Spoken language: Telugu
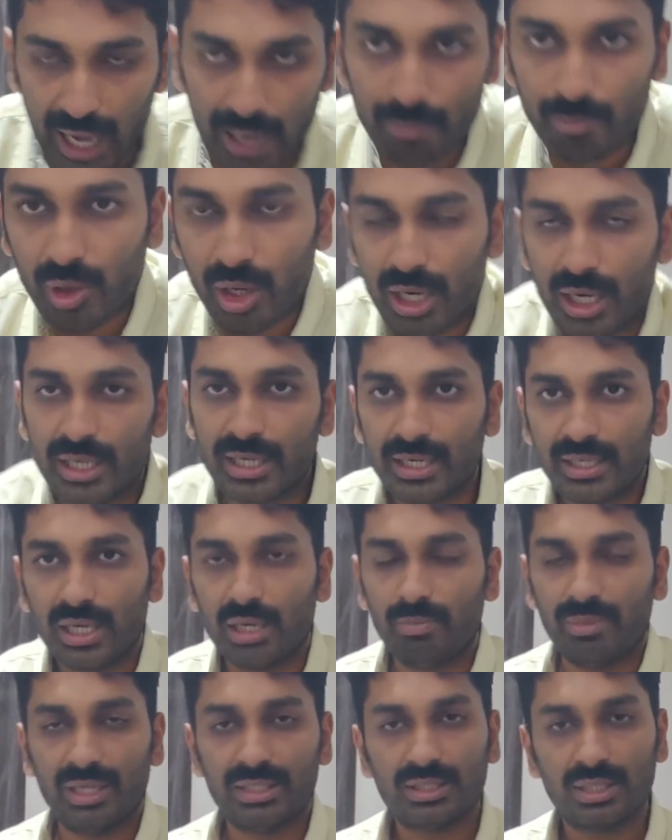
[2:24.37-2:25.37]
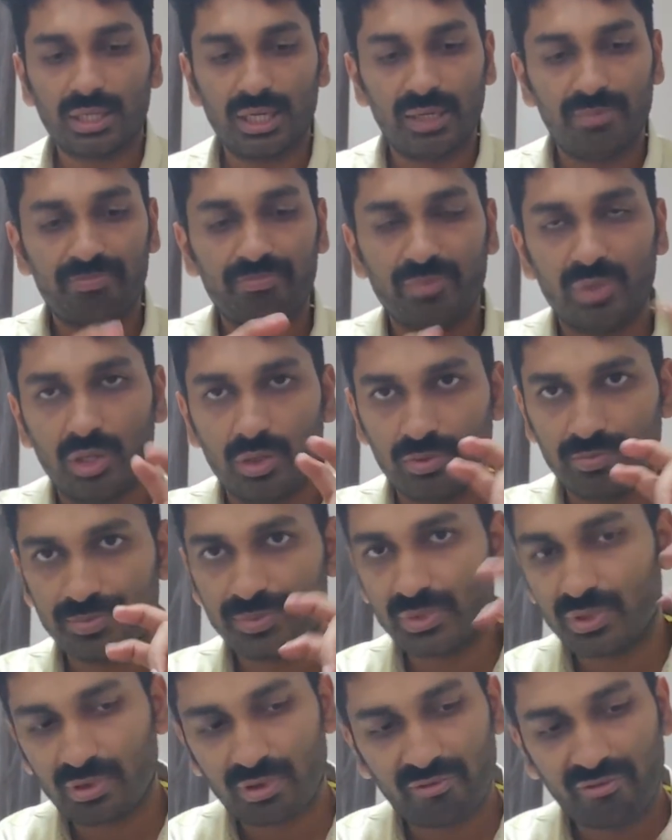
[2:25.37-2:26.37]
ఆమ్ బాల్ అంటే ఏంటంటే బేసిక్లీ మీరు
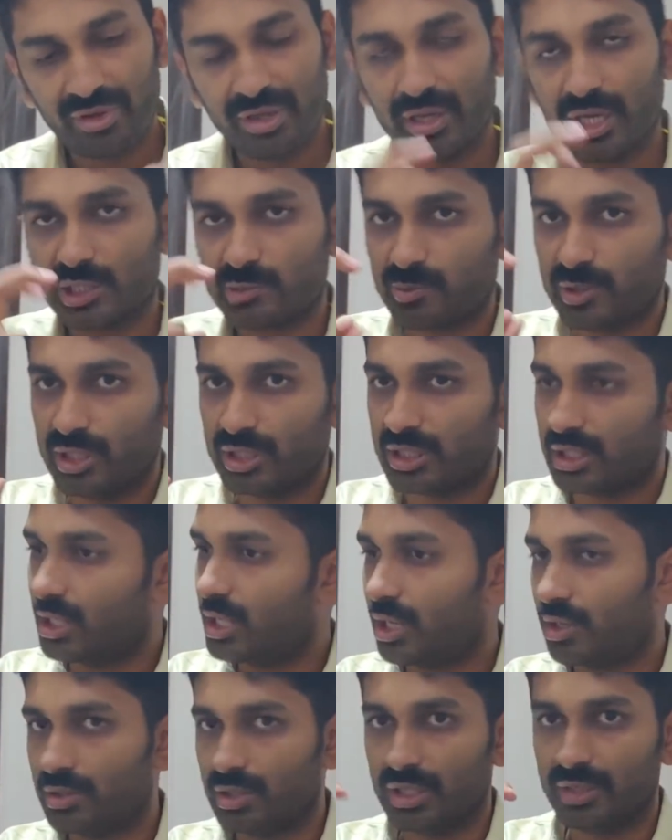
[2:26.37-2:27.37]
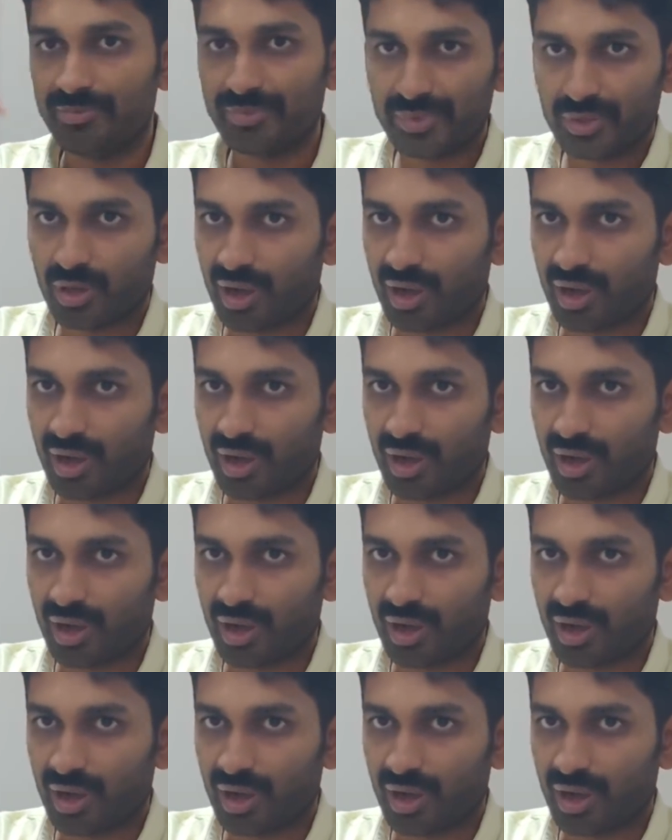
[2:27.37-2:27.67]
ఆ ఫింగర్స్ పొజిషన్ ఇలా ఉంది